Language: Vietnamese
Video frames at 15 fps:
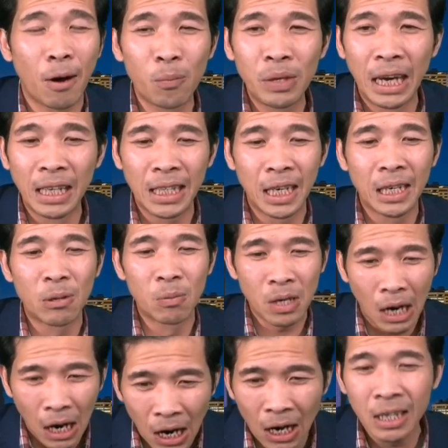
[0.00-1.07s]
phòng nhân sự cũng
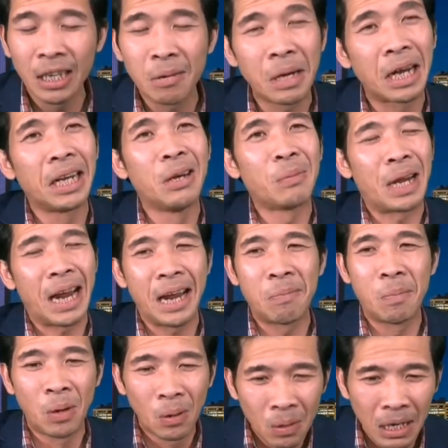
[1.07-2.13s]
có nhưng mà nếu mà
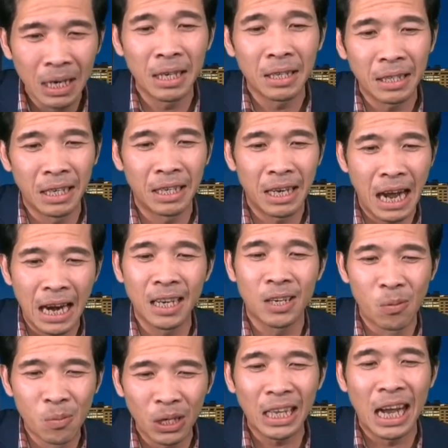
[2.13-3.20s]
em muốn á, thì anh
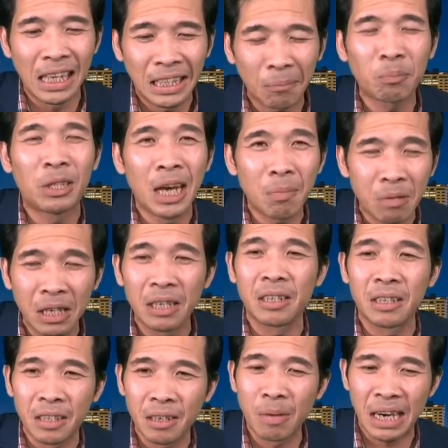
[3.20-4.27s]
cũng có thể sắp xếp
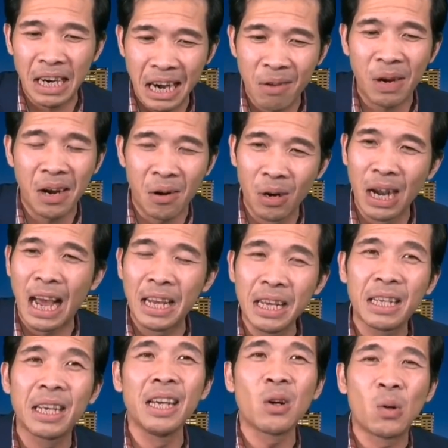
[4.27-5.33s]
được mà cái này phải hỏi lại
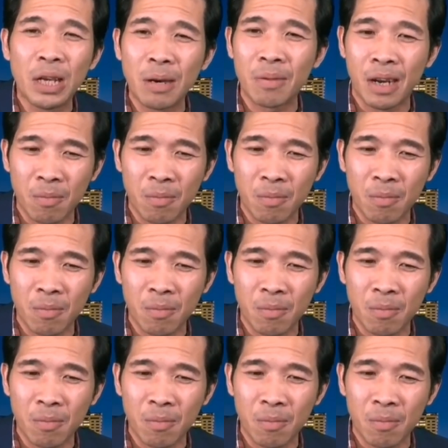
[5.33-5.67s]
ý kiến của giám